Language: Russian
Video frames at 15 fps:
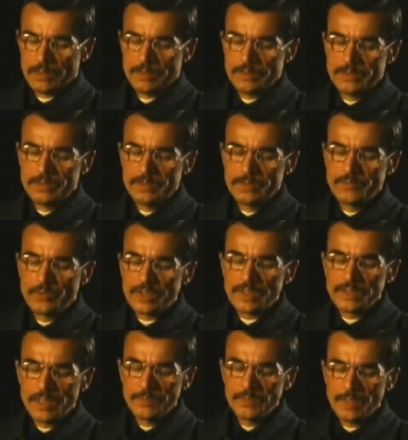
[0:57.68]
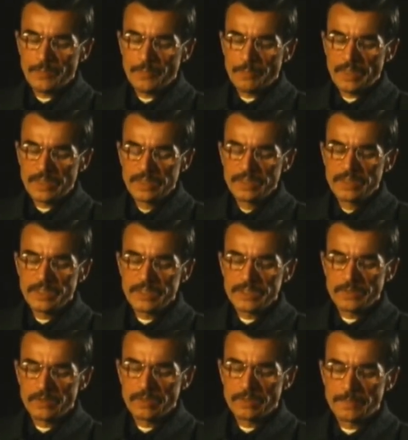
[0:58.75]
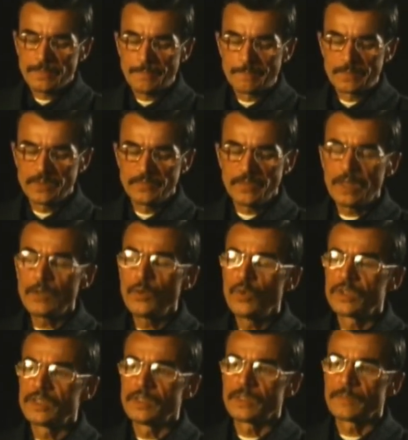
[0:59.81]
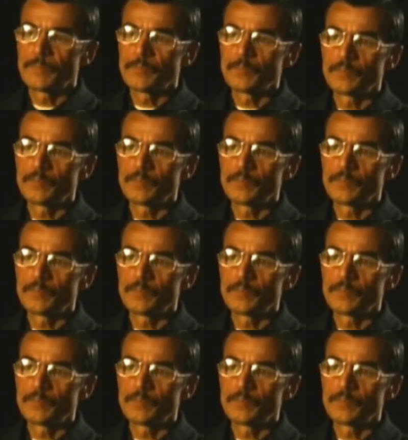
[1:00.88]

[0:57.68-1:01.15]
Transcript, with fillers: И вот она меня поддерживала два года –